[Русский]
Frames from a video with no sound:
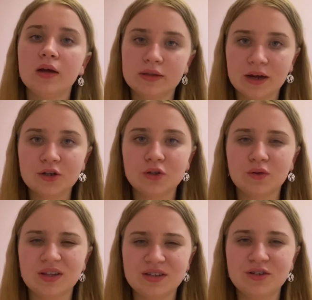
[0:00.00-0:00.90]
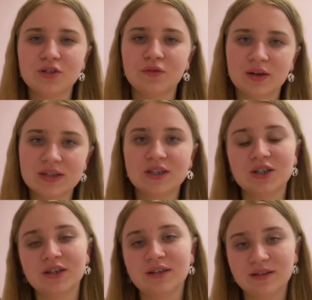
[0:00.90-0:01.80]
Так что надеюсь, что
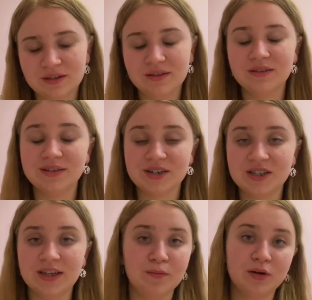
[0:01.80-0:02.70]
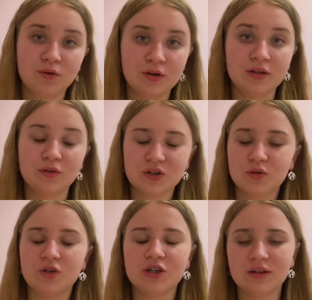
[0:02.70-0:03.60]
ваши день рождения проходят
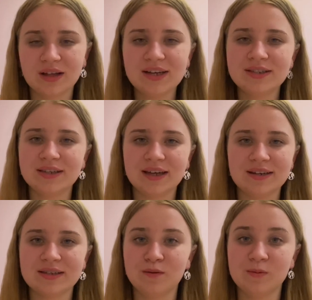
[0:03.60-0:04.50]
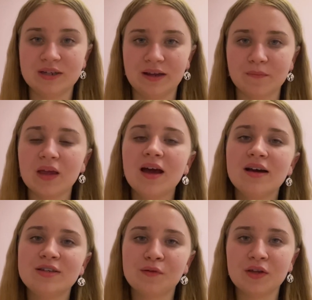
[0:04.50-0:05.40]
тоже очень классно. Я на самом деле
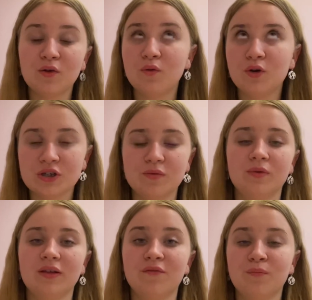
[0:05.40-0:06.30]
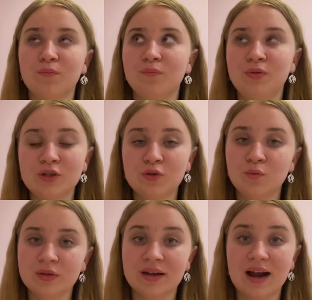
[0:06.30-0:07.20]
сегодня очень была
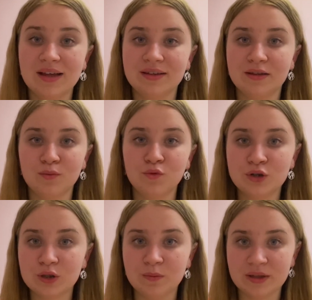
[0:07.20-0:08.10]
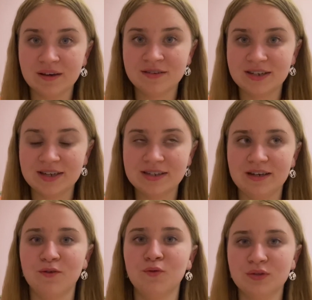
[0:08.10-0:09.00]
безумно рада тому, что меня
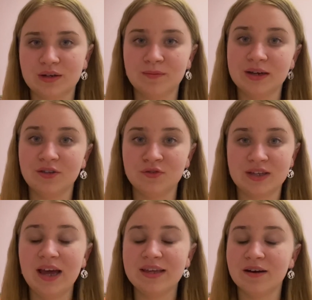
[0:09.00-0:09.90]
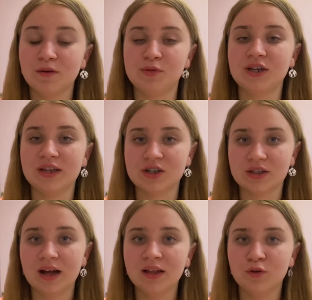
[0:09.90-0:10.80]
встретили утром мои друзья, и я вообще не
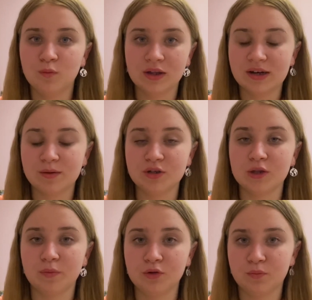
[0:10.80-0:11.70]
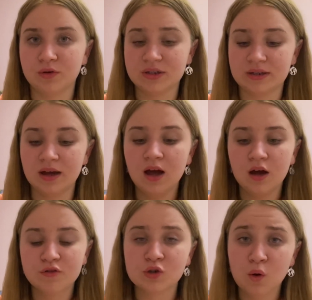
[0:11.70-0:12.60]
ожидала, думала, как обычно, пойду просто
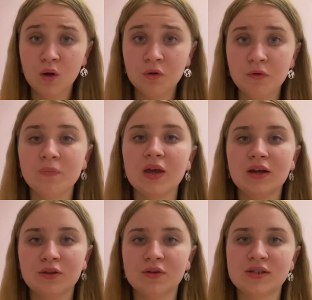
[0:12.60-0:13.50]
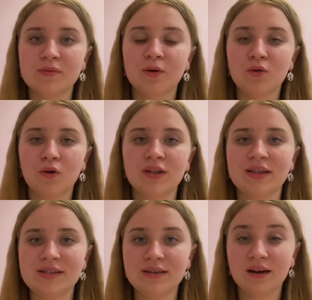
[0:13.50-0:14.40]
в школу, то есть
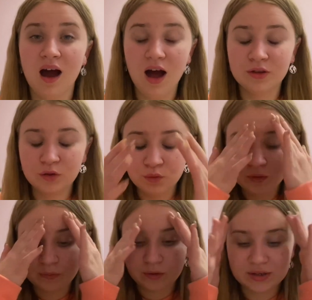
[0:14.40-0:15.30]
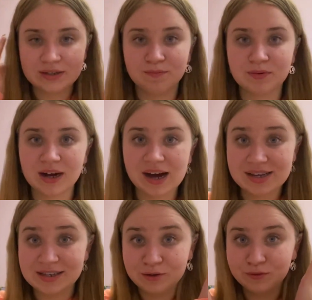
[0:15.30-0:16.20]
спокойно, тихо, а тут просто
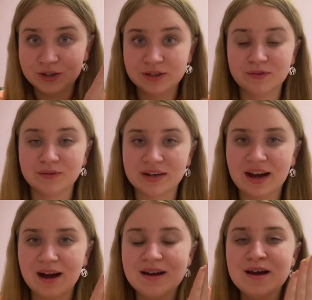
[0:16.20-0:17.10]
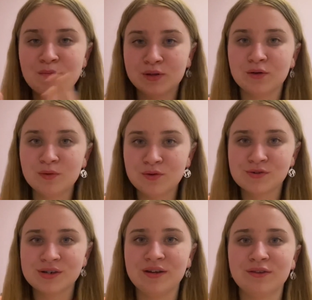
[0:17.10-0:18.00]
праздник уже с утра, потом мы
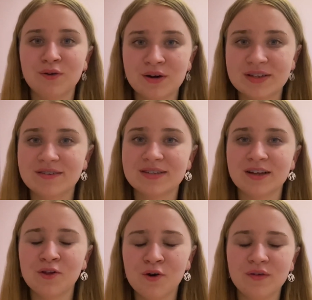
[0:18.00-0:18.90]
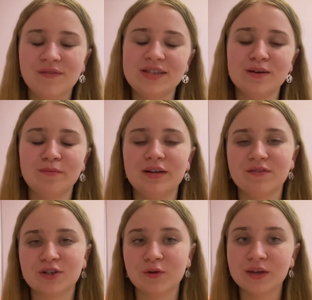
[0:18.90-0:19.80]
кушали тортик в столовой, все были
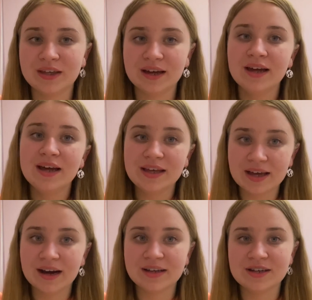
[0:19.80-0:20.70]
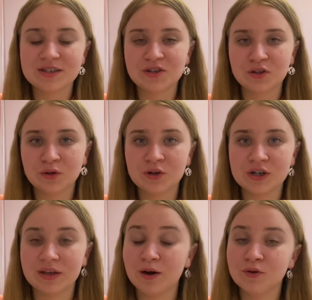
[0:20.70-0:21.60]
в шоке, я, конечно же,
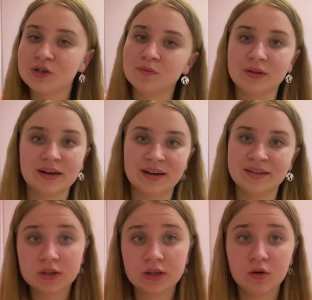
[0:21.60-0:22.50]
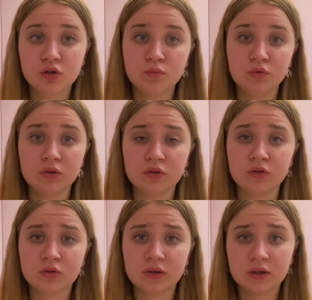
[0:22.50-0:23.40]
тоже, я очень была рада. Я уже буду
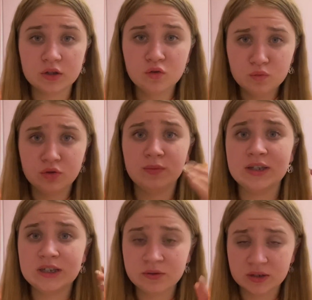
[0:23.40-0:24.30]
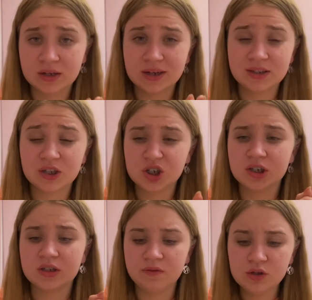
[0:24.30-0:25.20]
готовить скоро ко сну, буду монтировать как раз-таки
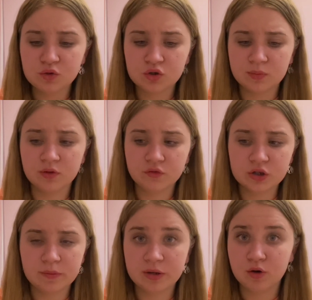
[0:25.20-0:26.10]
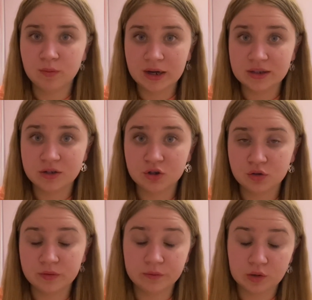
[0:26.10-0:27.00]
сейчас это видео, чтобы оно вышло 1 мая, надеюсь,
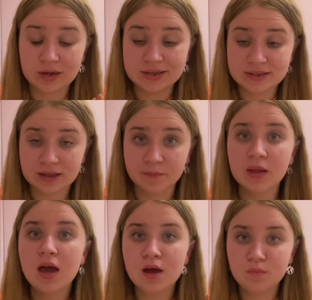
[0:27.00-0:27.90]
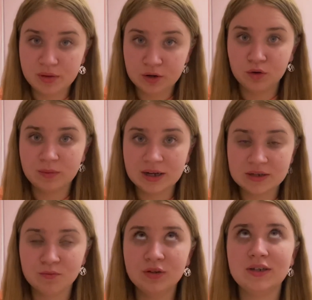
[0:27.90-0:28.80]
что вы его как раз-таки 1 мая
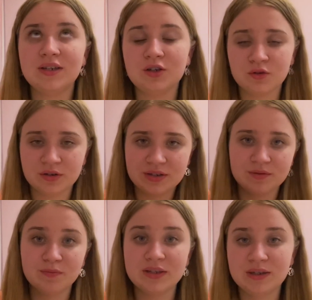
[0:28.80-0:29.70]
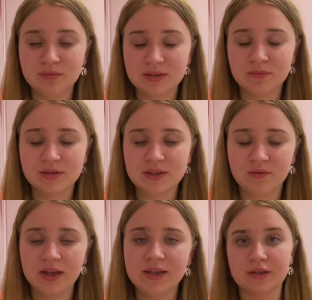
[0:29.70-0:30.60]
смотрите. Еще раз всем спасибо за
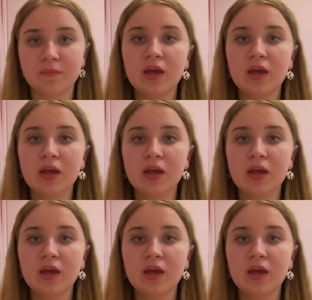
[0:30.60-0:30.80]
поздравления.